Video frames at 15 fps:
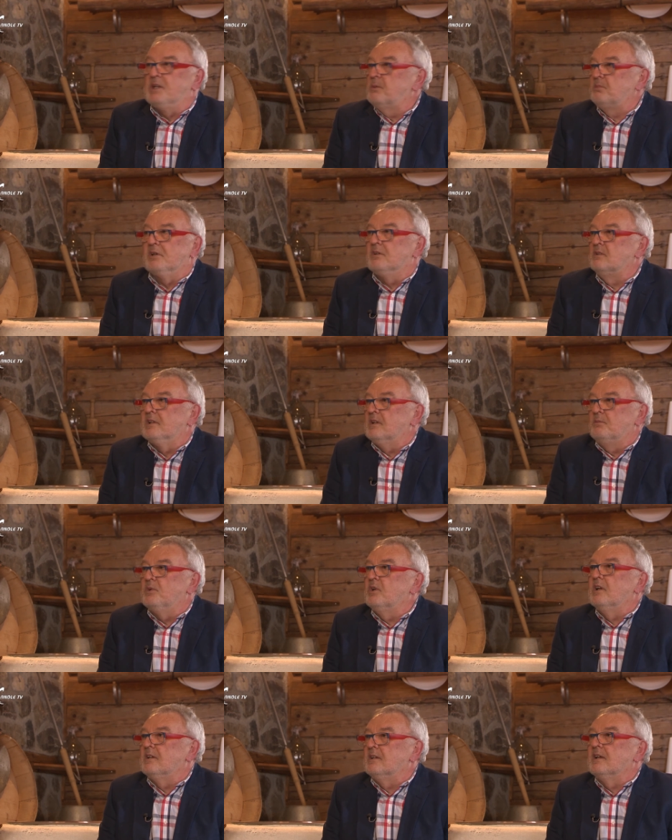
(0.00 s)
gibt keine andere
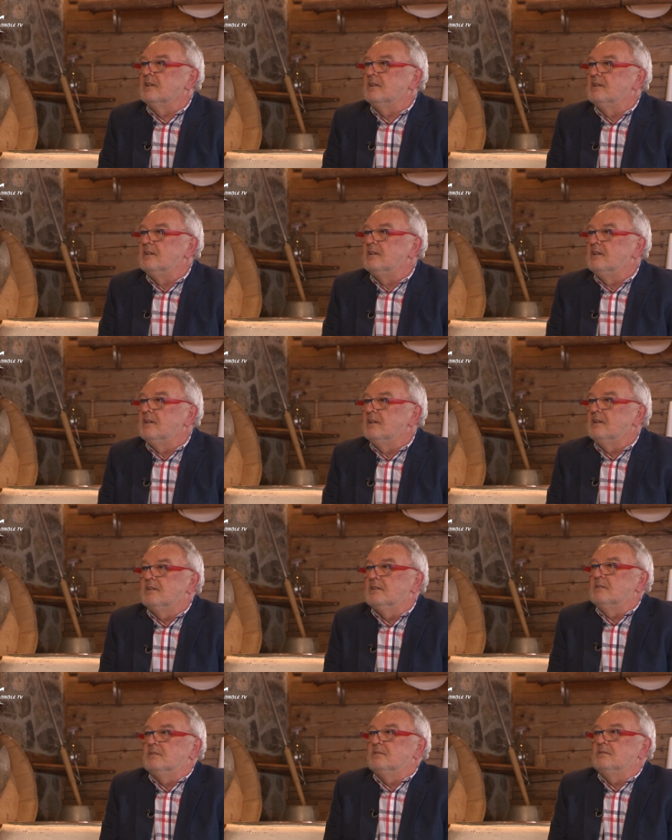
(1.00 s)
Möglichkeit. Äh,
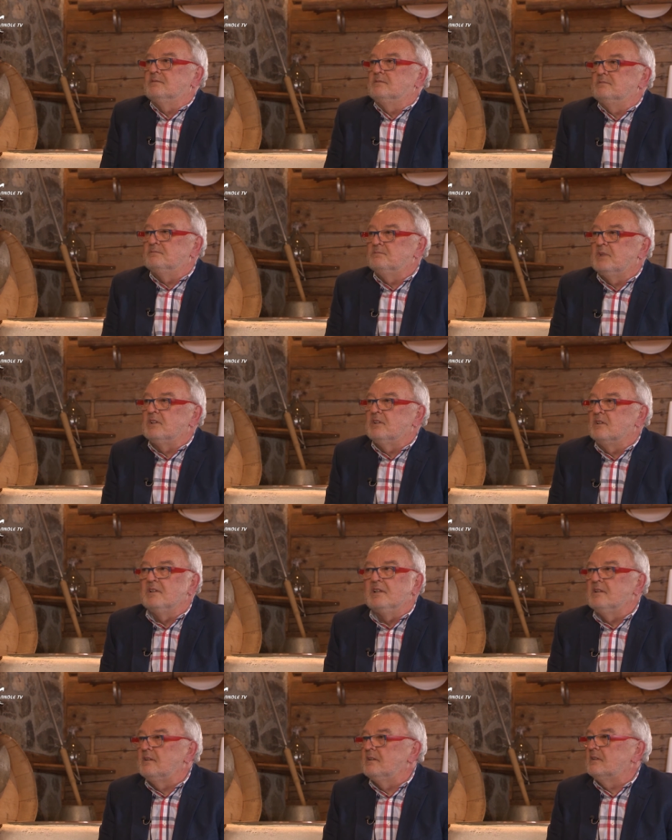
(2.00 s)
man kann
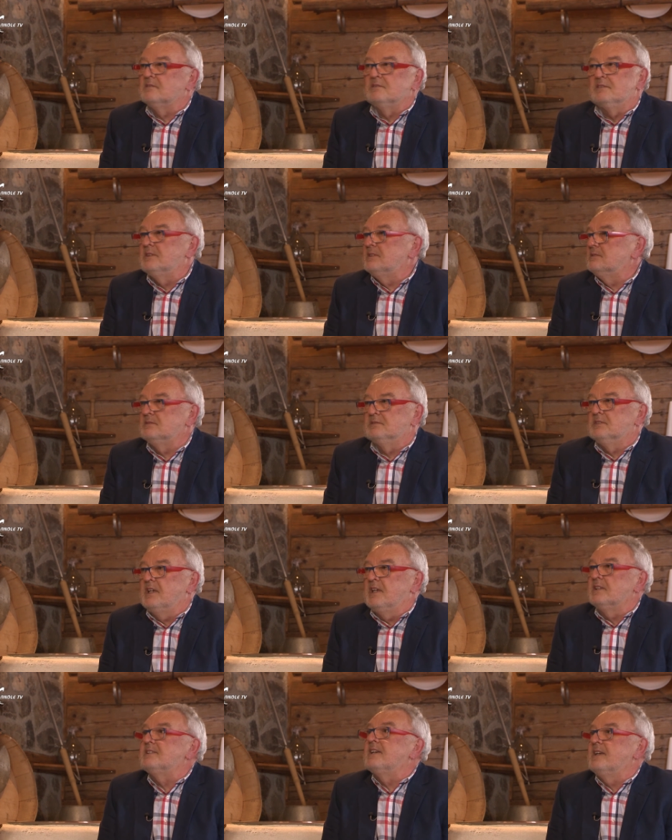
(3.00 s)
nicht
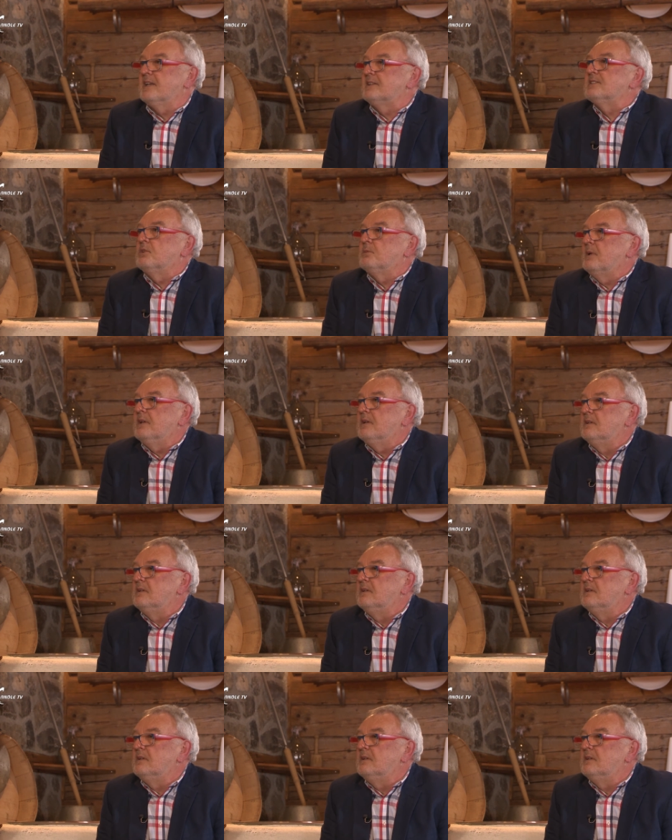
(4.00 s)
Käse an. herzaubern.